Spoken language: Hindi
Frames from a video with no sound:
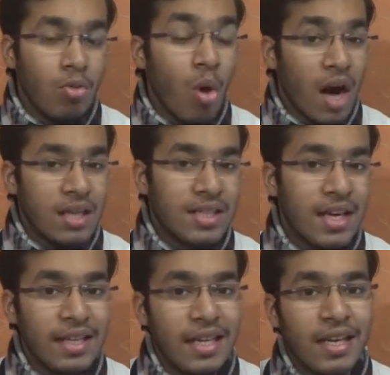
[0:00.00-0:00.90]
वो हर
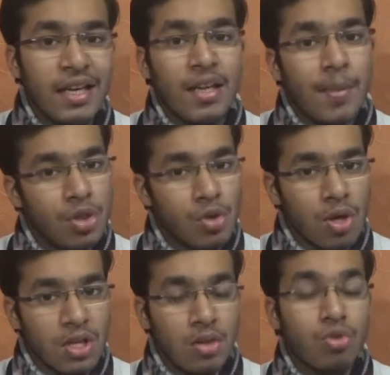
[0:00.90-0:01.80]
साल डील करता है बच्चों
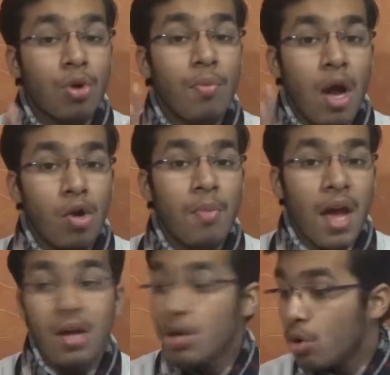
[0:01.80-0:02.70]
के साथ उसको मालूम
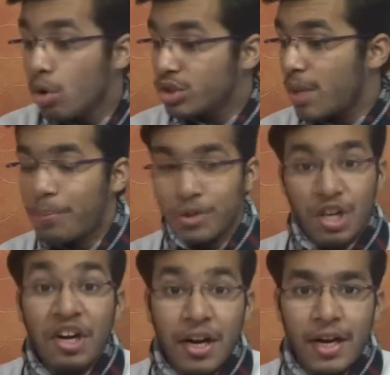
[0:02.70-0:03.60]
है कौन सा
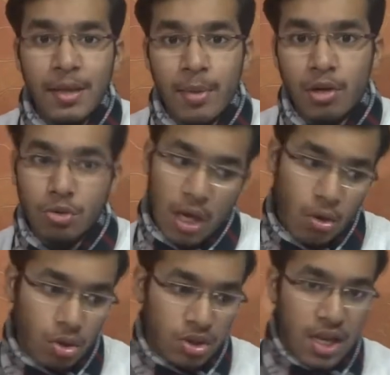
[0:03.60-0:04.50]
प्रोजेक्ट रेडीमेड होता है
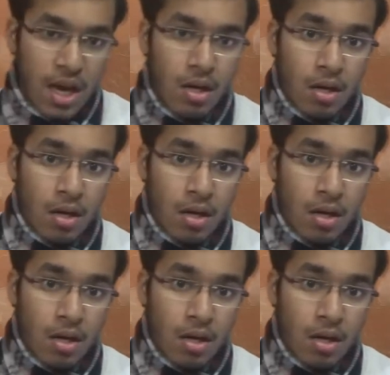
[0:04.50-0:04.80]
कौन सा